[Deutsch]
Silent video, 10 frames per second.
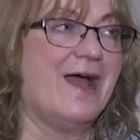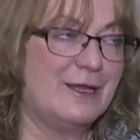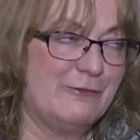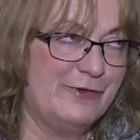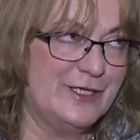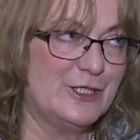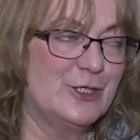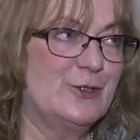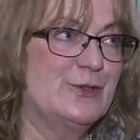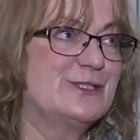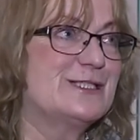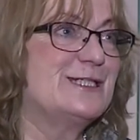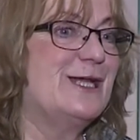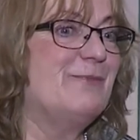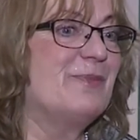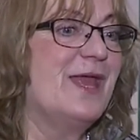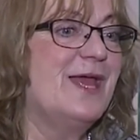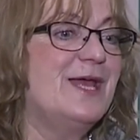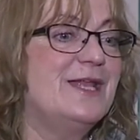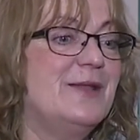arrivierten Künstlern,
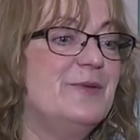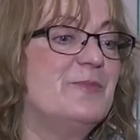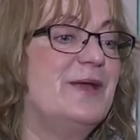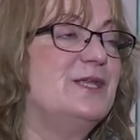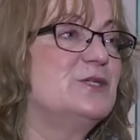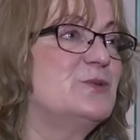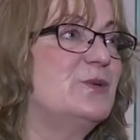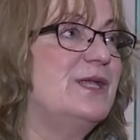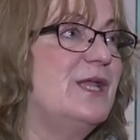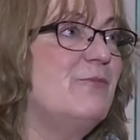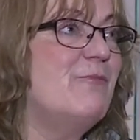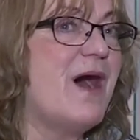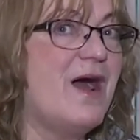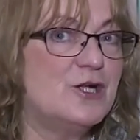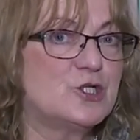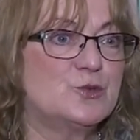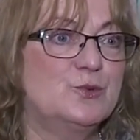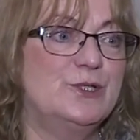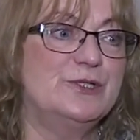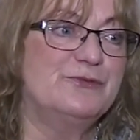nämlich bei den sogenannten
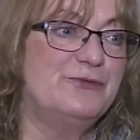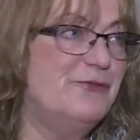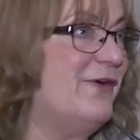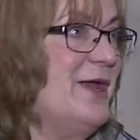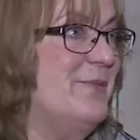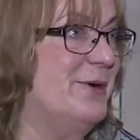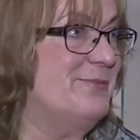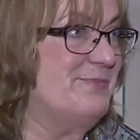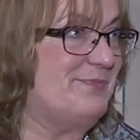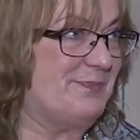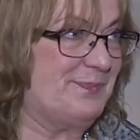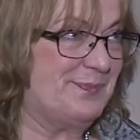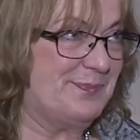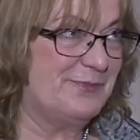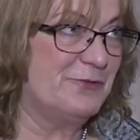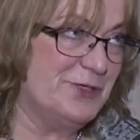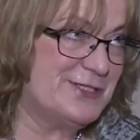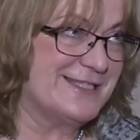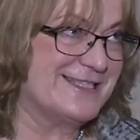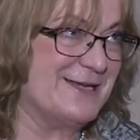Malschulen für Weiber. So
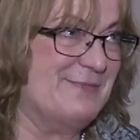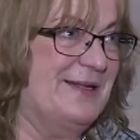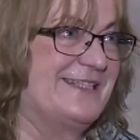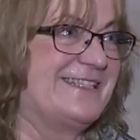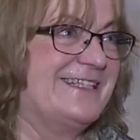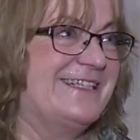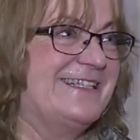hieß es damals.